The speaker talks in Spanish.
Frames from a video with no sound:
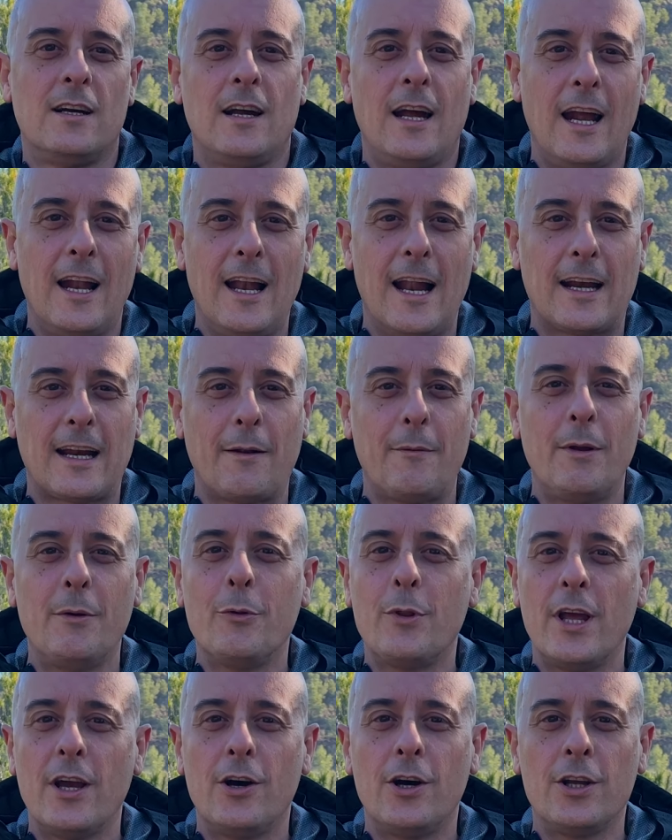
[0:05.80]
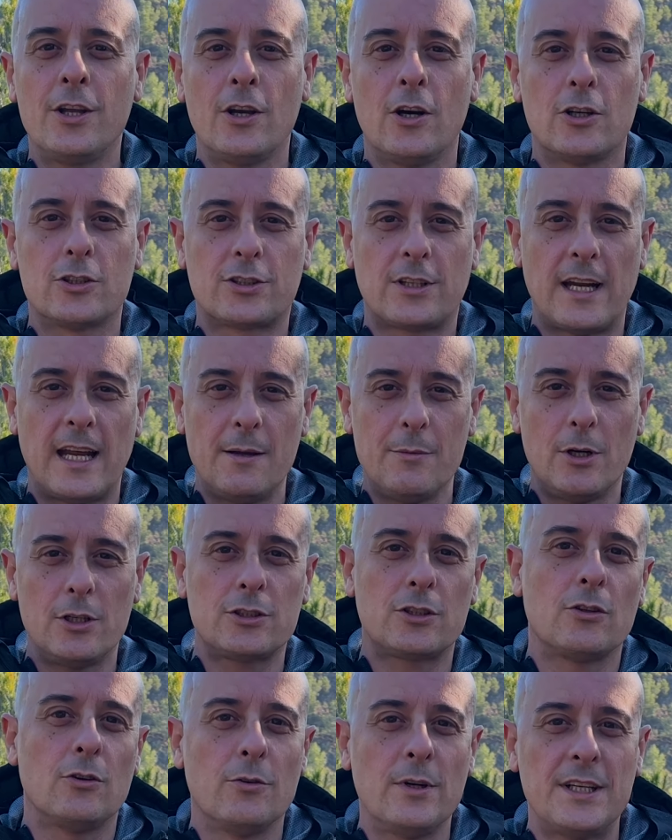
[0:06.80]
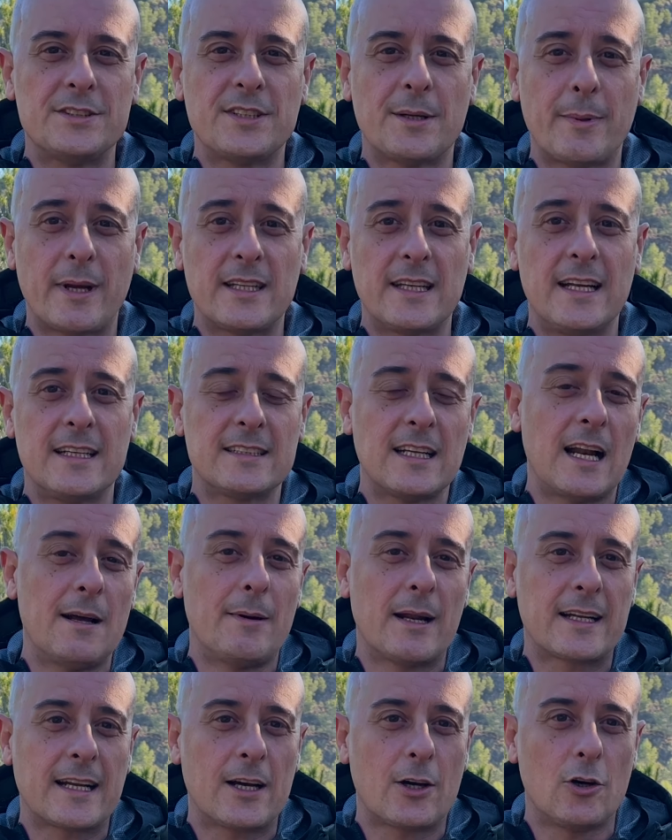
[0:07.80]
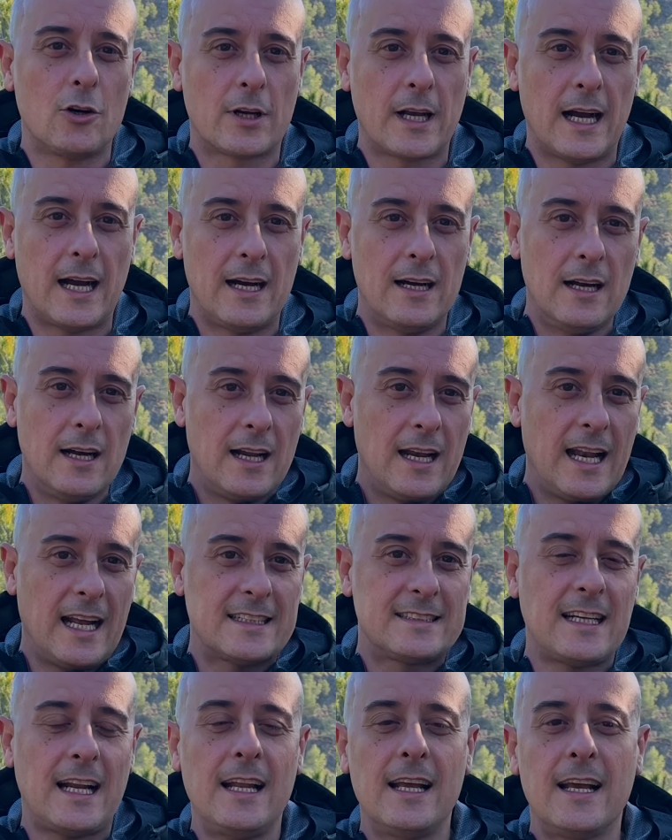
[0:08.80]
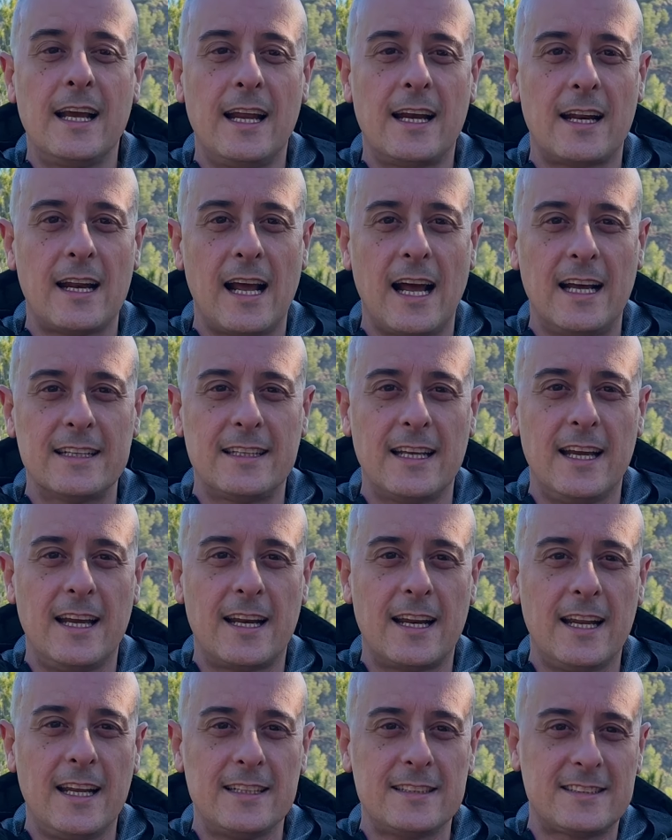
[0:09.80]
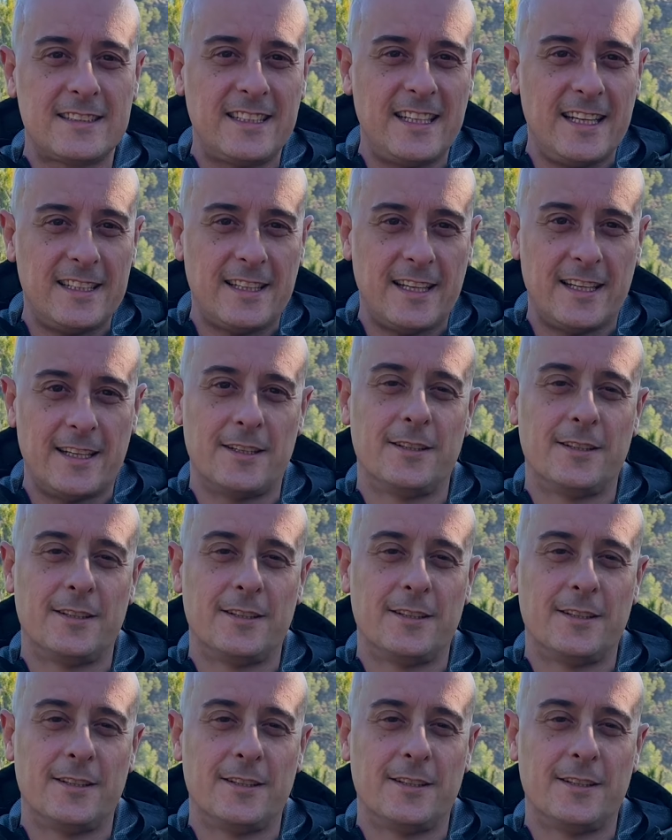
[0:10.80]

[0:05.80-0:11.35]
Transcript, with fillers: en la review de hoy os traemos unas zapatillas de la marca Joka, las Challenger ATR 7.